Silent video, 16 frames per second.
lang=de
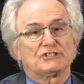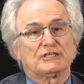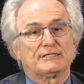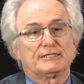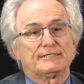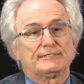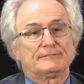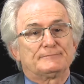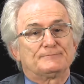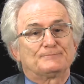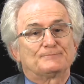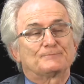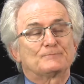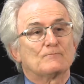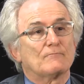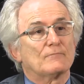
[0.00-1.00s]

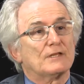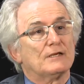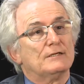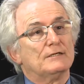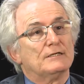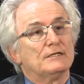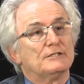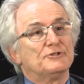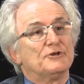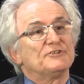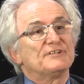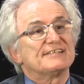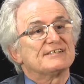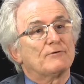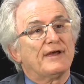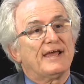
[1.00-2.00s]
ähm,
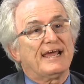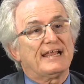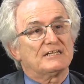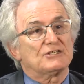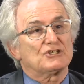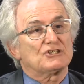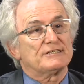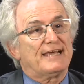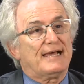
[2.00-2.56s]
nicht so ernst